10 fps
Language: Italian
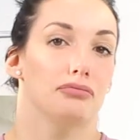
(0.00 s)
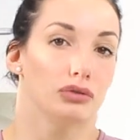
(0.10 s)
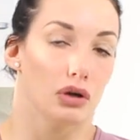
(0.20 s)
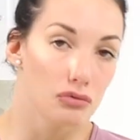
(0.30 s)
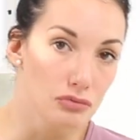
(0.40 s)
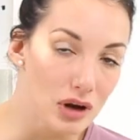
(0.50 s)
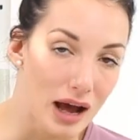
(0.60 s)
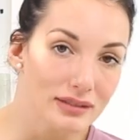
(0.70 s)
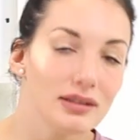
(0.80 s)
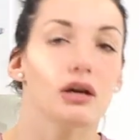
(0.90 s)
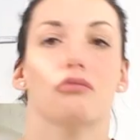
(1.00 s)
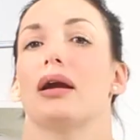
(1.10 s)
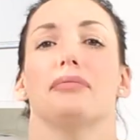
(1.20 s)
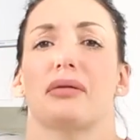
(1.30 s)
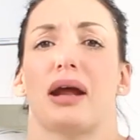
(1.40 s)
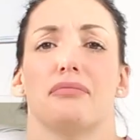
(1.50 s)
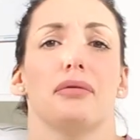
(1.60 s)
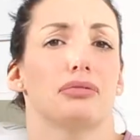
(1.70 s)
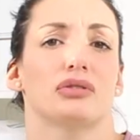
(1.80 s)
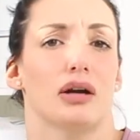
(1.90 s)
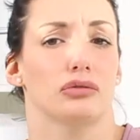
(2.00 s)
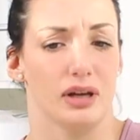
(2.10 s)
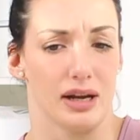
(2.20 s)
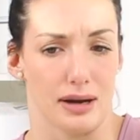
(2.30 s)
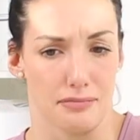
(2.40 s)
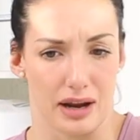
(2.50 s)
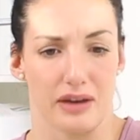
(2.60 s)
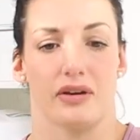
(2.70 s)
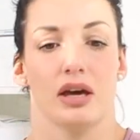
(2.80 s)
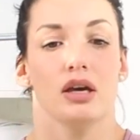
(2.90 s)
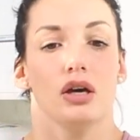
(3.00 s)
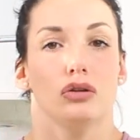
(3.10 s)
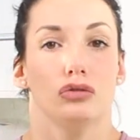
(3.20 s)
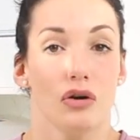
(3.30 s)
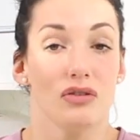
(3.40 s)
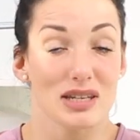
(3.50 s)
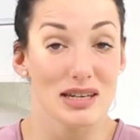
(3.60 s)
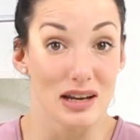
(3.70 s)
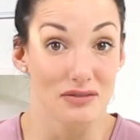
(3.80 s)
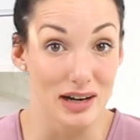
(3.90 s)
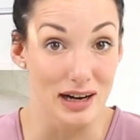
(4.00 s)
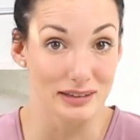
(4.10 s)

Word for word: punti accumulati e quali premi potrà ottenere a breve. Dove si salverà la